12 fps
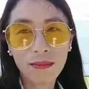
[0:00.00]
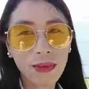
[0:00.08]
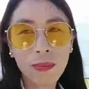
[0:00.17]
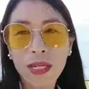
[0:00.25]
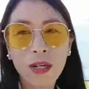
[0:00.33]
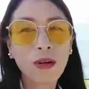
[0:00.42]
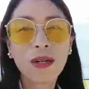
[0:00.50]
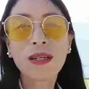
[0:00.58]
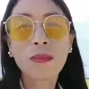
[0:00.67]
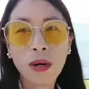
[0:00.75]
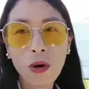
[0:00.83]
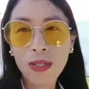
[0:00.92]
ไม่มีคนลื
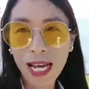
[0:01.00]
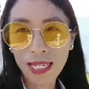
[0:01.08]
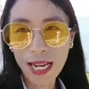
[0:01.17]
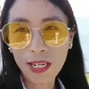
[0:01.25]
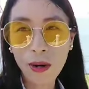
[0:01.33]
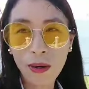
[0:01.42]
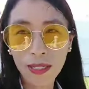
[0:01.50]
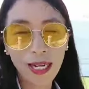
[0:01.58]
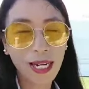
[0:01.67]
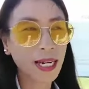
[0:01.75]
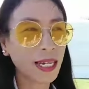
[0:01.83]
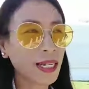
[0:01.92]
มพระองค์ท่านแน่นอนนะ
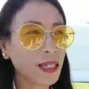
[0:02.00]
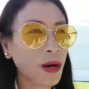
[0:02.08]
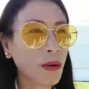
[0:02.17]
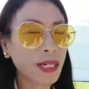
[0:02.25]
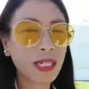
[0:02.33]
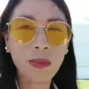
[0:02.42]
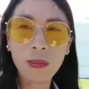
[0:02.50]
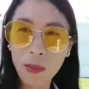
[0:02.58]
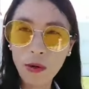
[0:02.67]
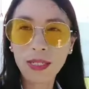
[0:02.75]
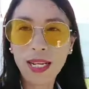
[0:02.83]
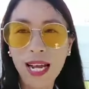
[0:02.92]
คะและอย่างที่บอกว่าถ้าไม่มี
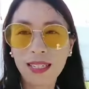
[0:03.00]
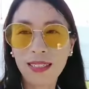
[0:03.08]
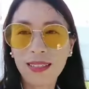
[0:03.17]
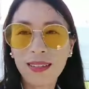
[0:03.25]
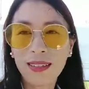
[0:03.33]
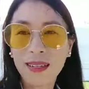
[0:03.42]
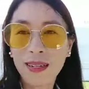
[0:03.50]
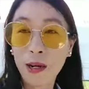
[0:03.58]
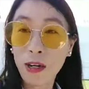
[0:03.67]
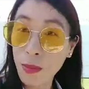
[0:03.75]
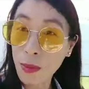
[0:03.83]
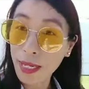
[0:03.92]
พระองค์ท่านเรา
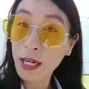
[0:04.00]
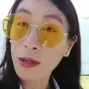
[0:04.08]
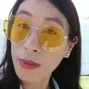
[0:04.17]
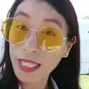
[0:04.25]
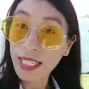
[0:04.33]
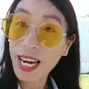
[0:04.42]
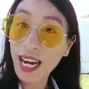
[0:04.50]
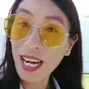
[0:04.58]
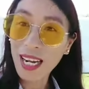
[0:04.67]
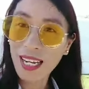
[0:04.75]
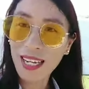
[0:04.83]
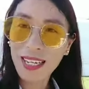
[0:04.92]
ก็ไม่มีเราในวันนี้นะคะ
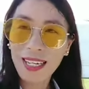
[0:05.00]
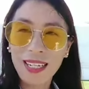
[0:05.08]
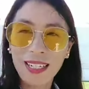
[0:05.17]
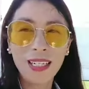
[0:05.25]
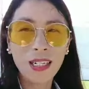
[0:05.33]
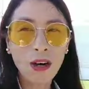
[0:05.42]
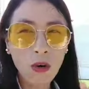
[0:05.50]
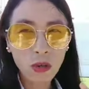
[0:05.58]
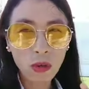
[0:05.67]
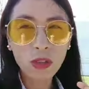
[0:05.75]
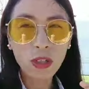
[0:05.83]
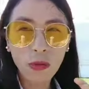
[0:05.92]
คือ
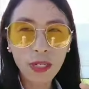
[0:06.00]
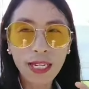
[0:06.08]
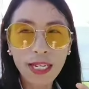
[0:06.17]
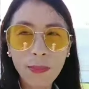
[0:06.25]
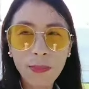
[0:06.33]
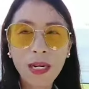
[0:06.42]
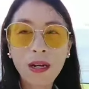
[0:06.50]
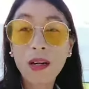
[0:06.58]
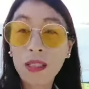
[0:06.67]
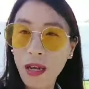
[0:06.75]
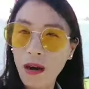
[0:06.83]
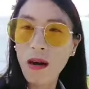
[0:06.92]
กรุงธนบุรีเนี่ยเป็นรอ
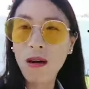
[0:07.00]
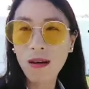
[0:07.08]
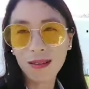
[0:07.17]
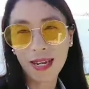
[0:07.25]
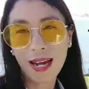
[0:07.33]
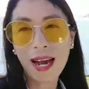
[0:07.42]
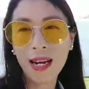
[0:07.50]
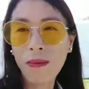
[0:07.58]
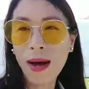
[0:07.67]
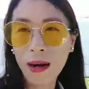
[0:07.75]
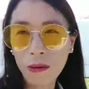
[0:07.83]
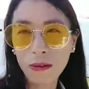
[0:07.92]
ยต่อนะคะระ
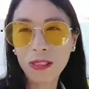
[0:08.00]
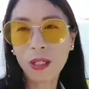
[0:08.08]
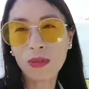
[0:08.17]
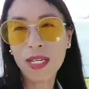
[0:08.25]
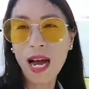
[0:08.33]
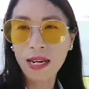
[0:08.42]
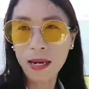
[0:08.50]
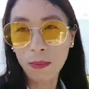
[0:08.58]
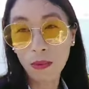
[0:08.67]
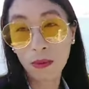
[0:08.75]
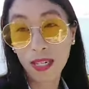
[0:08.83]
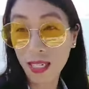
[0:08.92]
หว่างกรุงศรีอยุธยากับ
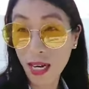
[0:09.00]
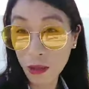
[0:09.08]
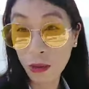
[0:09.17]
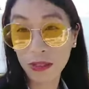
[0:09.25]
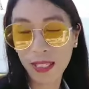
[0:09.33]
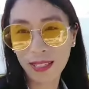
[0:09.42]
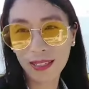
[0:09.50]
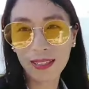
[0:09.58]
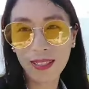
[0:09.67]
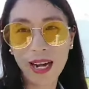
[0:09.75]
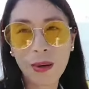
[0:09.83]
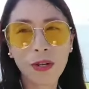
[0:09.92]
กรุงรัตนโกสินทร์
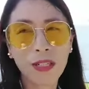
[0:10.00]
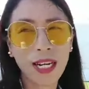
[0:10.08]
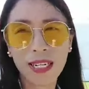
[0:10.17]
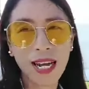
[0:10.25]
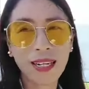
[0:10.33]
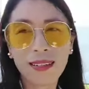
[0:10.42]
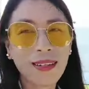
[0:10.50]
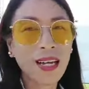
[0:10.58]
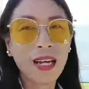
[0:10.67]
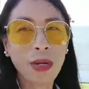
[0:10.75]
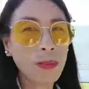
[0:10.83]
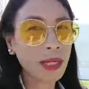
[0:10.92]
นะคะเพราะนั้นเนี่ย
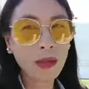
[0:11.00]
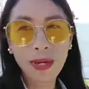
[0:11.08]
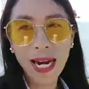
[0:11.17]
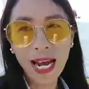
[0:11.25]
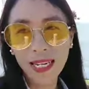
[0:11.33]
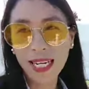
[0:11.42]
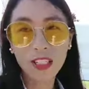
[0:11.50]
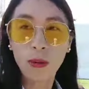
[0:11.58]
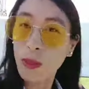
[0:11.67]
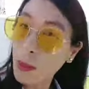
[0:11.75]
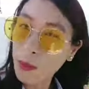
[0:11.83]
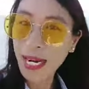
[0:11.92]
ไม่มีเวลานั้นก็
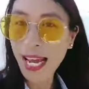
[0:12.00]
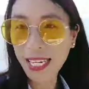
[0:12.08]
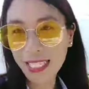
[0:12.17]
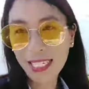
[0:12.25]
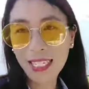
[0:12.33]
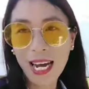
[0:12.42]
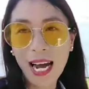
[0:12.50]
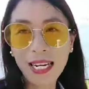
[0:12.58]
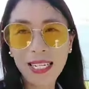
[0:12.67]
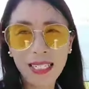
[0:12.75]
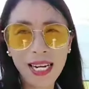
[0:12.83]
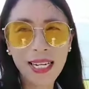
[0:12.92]
ไม่มีเวลานี้นะคะ
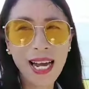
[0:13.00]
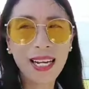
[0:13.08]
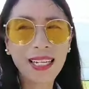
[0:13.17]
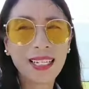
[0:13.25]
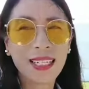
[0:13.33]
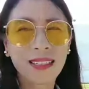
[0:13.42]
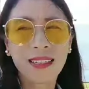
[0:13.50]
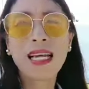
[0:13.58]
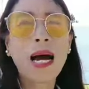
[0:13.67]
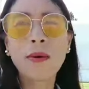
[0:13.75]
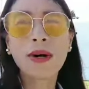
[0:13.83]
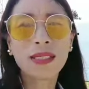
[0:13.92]
ดังนั้นเนี่ยศึก
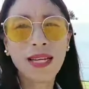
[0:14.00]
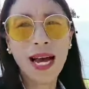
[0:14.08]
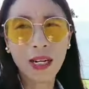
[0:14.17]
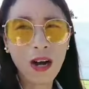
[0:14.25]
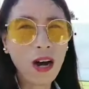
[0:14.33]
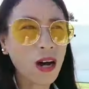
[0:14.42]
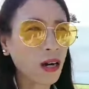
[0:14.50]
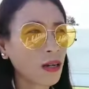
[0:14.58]
ษาประวัติศาสตร์ก็